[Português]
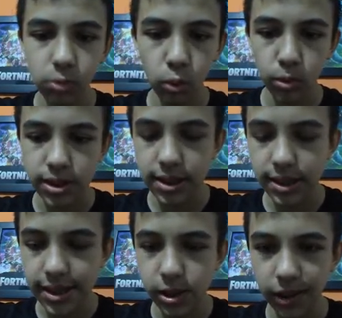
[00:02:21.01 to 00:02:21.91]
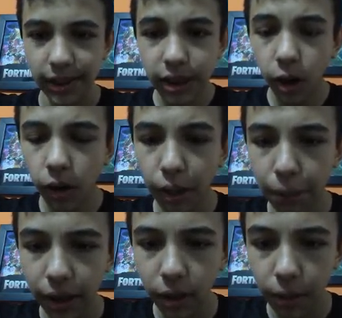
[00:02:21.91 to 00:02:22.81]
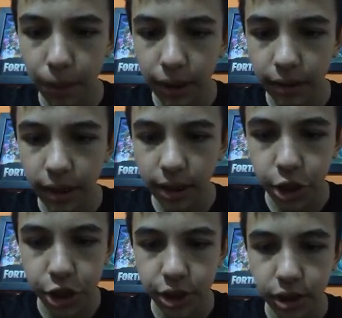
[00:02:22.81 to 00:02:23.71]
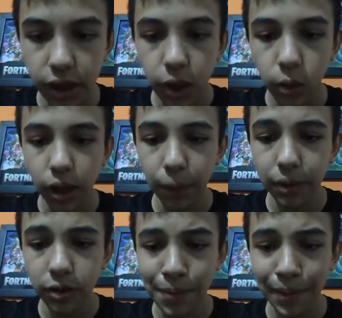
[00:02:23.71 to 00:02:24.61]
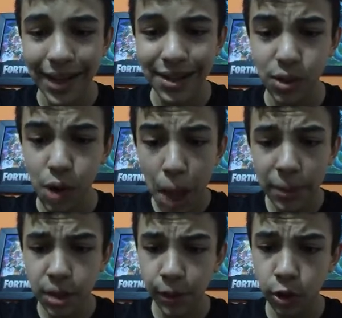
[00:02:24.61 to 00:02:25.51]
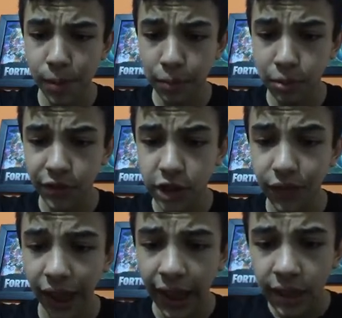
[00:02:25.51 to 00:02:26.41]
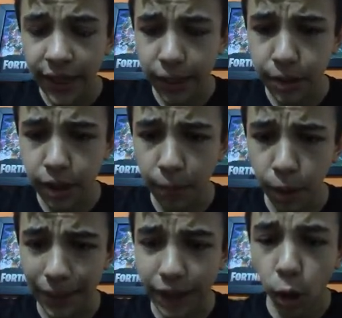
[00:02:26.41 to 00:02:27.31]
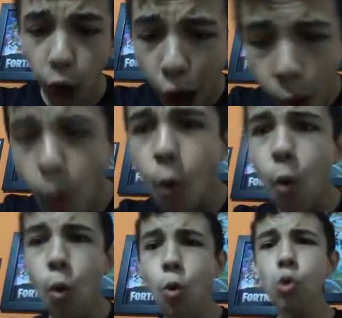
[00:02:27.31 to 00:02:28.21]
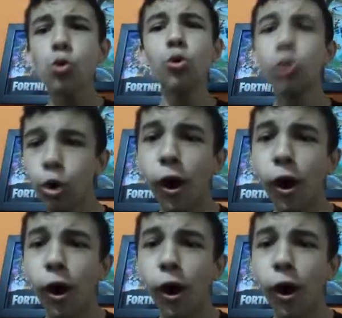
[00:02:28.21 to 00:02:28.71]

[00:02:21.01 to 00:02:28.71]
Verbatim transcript: Nossa senhora. Ó o replay, ó o replay. Ixi. O cara perdeu uma marcação, mas ele pegou o Ibrahimovic, vai lá, vai caminhando a bola, bateu, gol!